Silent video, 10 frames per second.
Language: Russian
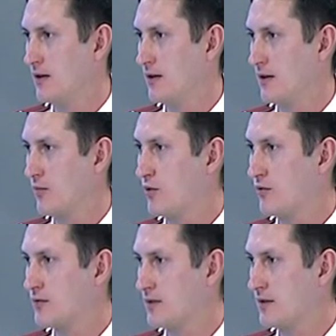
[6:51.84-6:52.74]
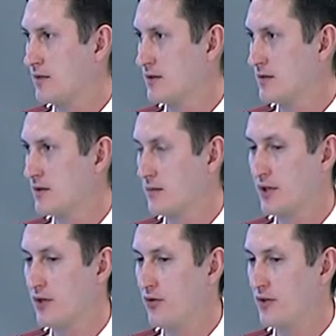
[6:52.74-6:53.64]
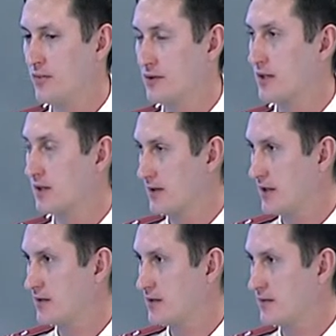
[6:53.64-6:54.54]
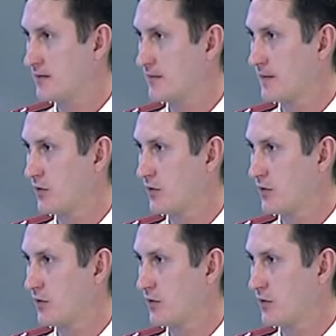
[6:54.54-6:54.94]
работаю в соответствии с определенным законодательством,